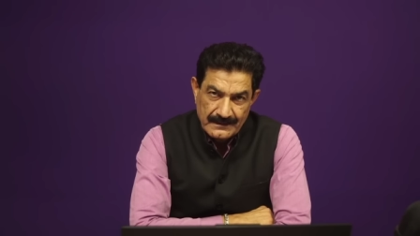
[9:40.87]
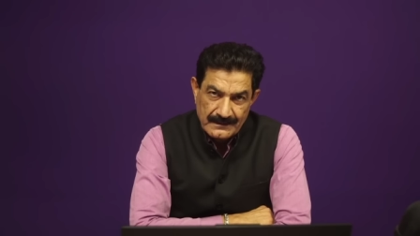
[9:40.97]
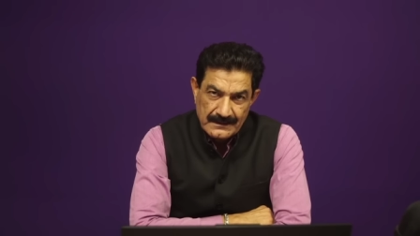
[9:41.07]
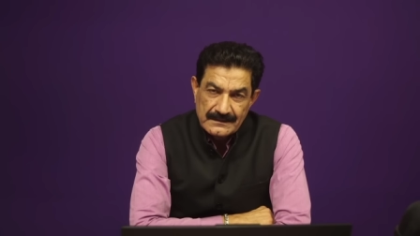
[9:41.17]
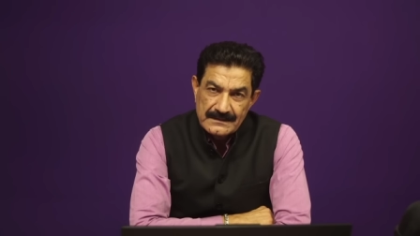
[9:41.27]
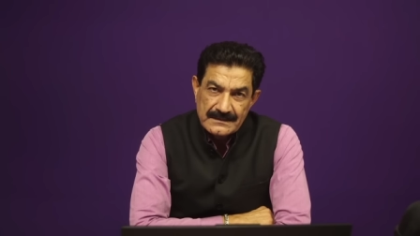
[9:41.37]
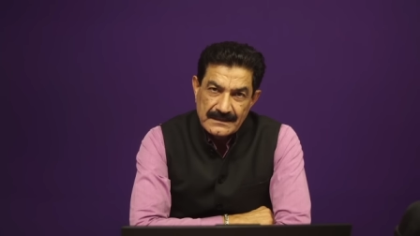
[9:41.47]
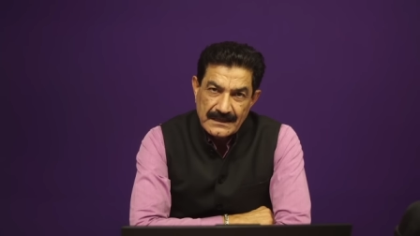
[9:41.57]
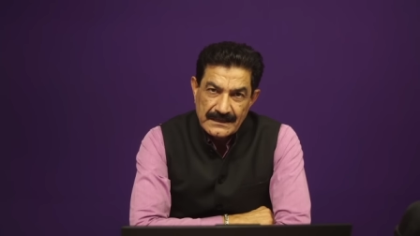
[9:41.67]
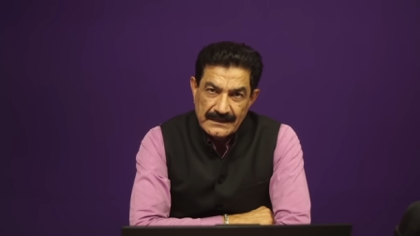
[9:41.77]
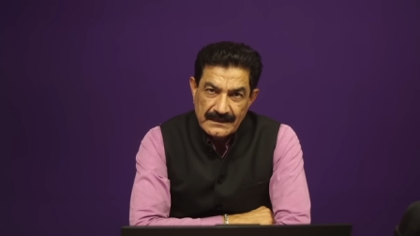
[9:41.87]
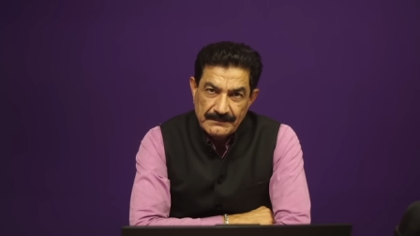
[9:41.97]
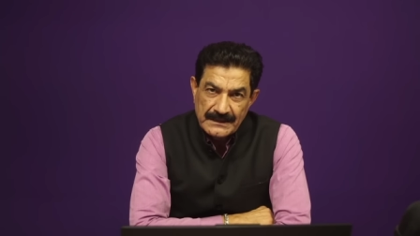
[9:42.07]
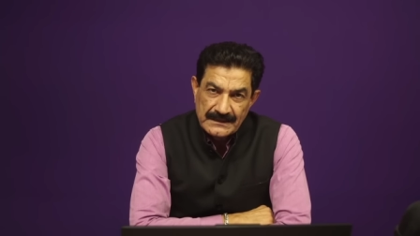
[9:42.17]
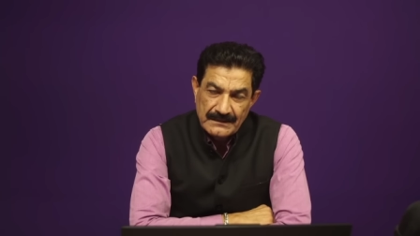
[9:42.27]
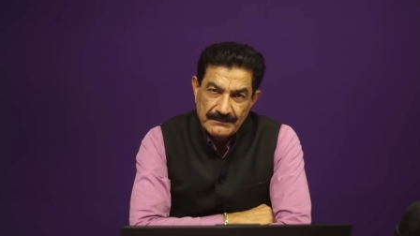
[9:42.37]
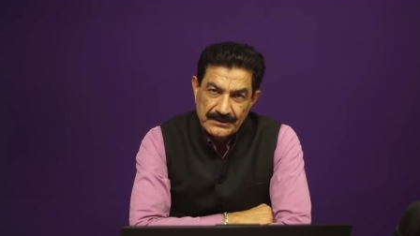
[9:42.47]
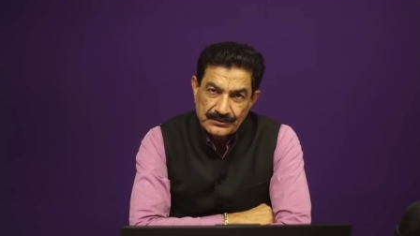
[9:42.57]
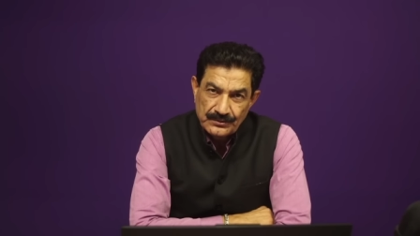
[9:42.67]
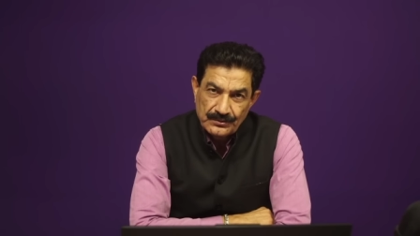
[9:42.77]
इतनी सी कहानी के बाद अब मैं
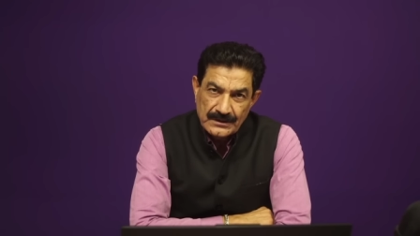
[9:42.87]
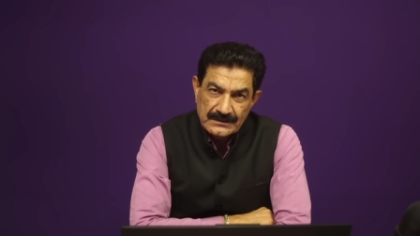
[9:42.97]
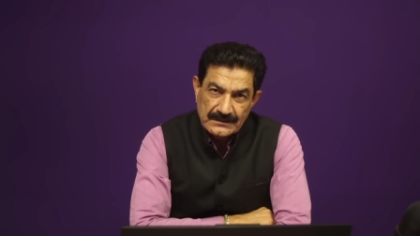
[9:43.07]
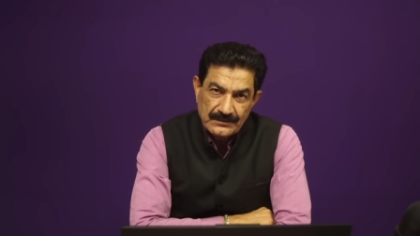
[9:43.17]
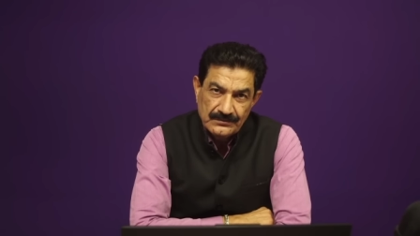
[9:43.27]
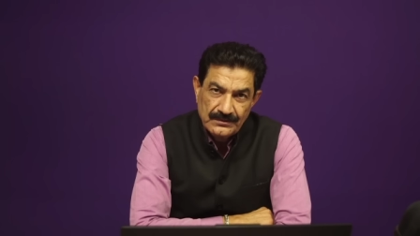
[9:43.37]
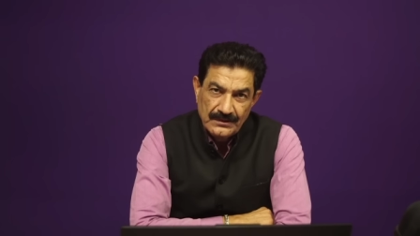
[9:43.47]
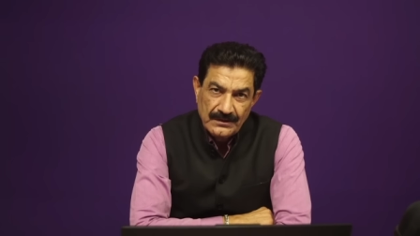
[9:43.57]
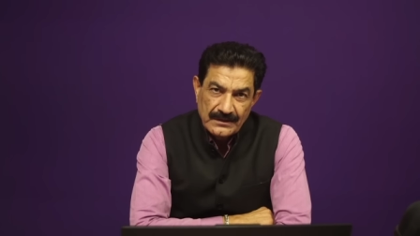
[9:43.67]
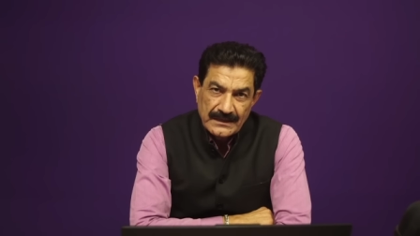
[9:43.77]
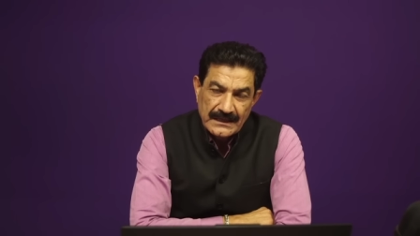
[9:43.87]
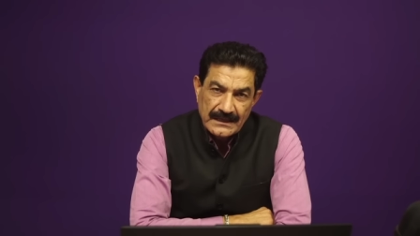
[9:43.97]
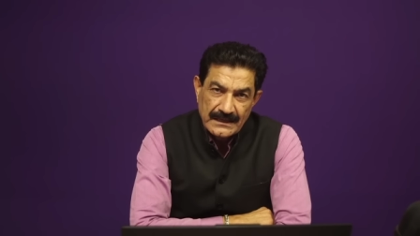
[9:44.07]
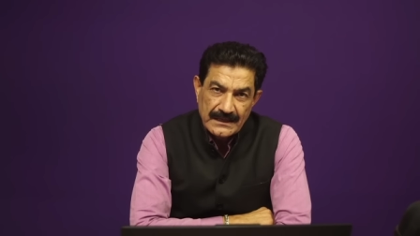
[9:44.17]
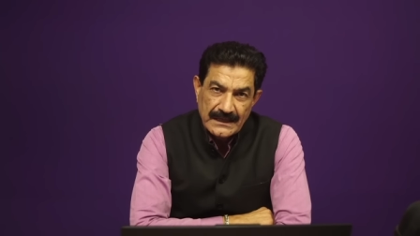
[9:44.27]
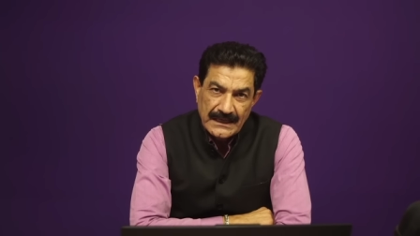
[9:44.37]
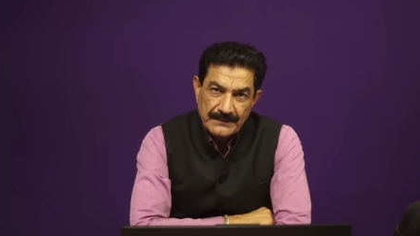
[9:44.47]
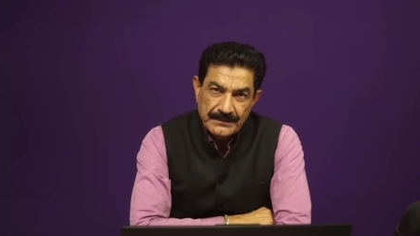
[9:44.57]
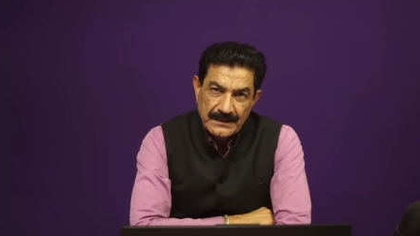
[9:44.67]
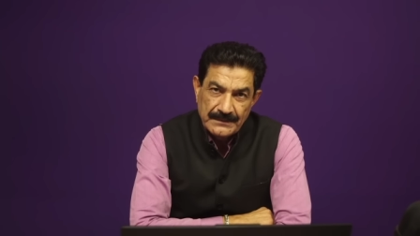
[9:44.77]
शुरू करता हूं कि अगर
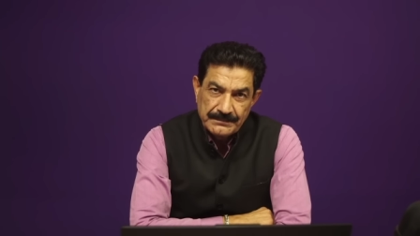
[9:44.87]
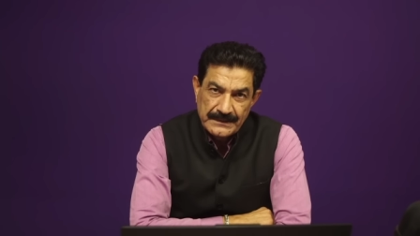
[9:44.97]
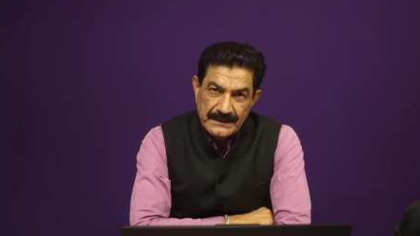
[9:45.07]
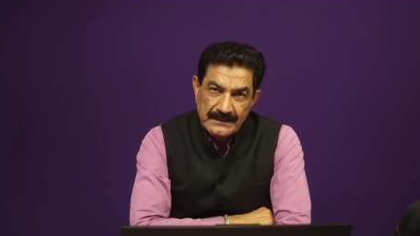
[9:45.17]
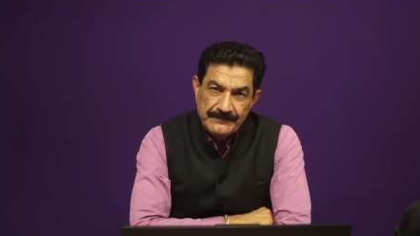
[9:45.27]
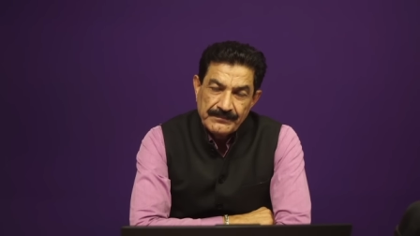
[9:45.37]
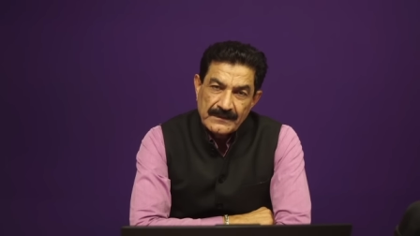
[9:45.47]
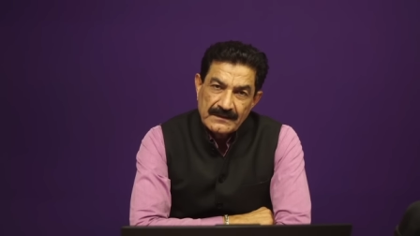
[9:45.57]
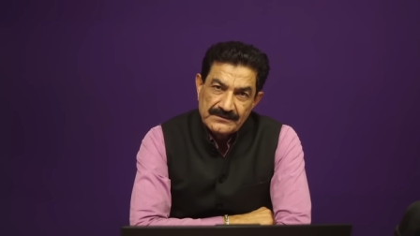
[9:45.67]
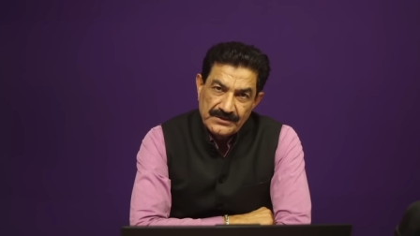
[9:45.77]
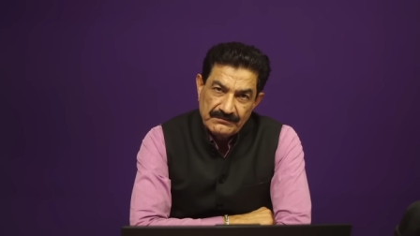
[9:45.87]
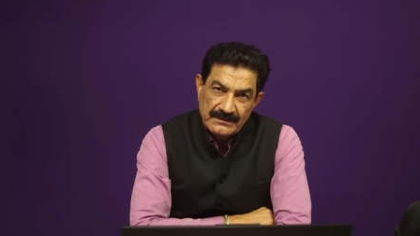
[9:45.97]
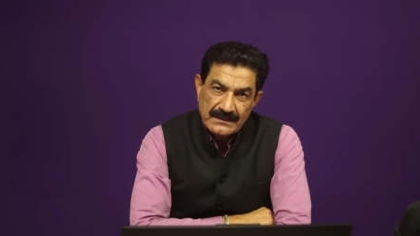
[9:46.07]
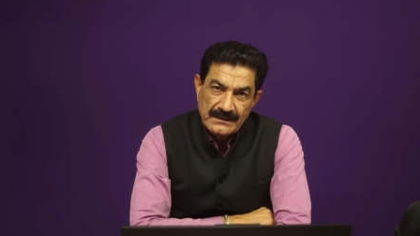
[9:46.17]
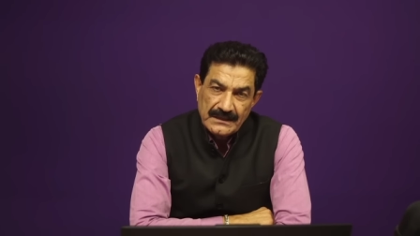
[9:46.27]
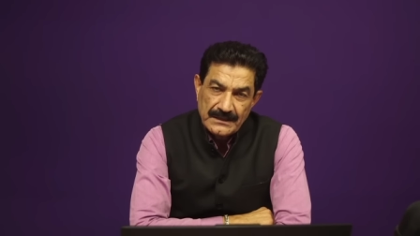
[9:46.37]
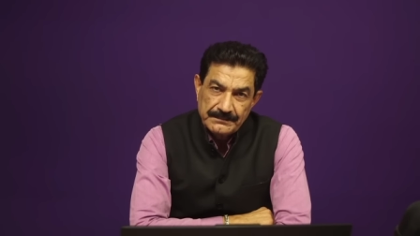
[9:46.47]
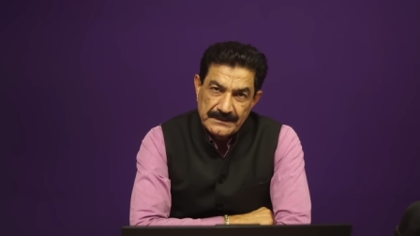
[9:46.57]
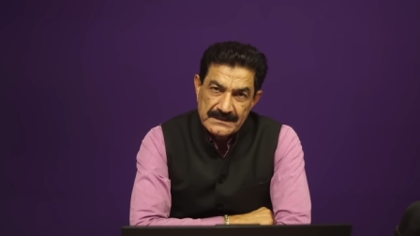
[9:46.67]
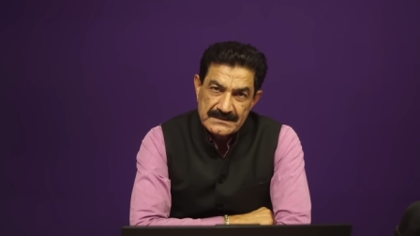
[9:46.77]
आप अपने जीवन की
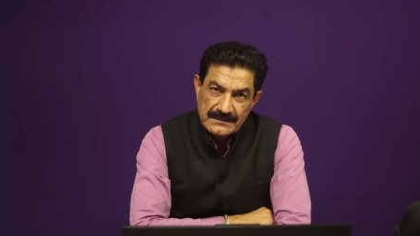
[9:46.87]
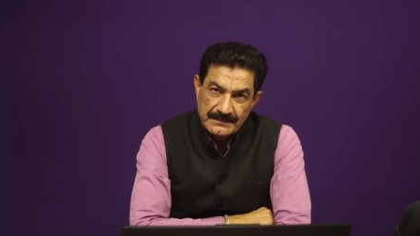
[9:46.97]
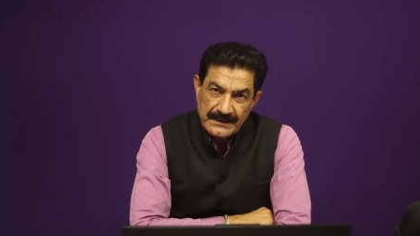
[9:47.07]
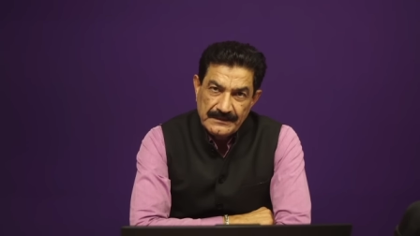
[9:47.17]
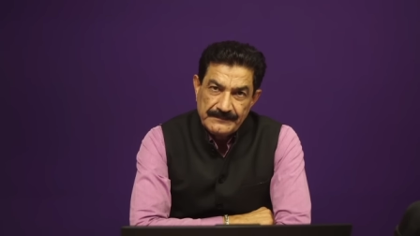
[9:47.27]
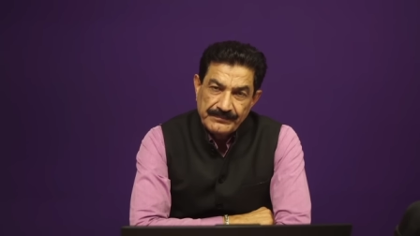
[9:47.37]
अपनी सभी